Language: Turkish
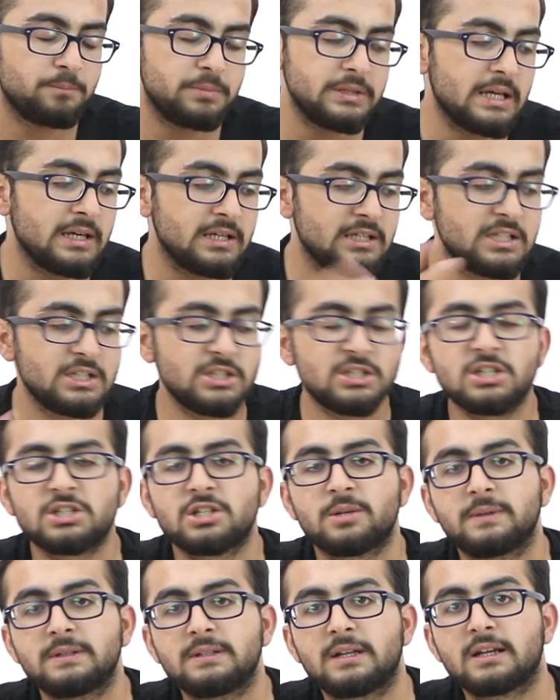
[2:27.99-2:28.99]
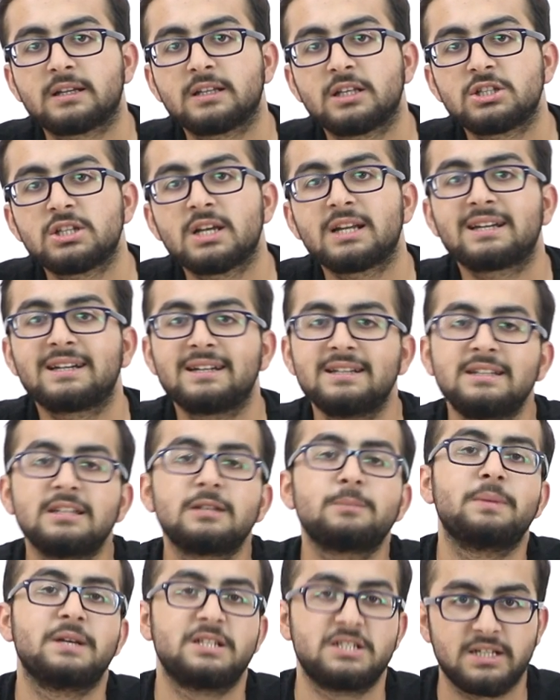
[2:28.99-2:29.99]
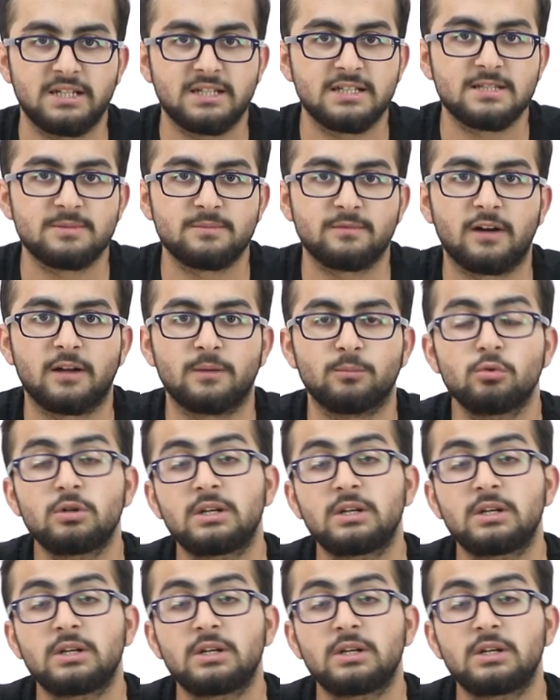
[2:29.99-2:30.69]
Bir de ikinci aşamanın arkadaşlar klinik beceri kısmı var.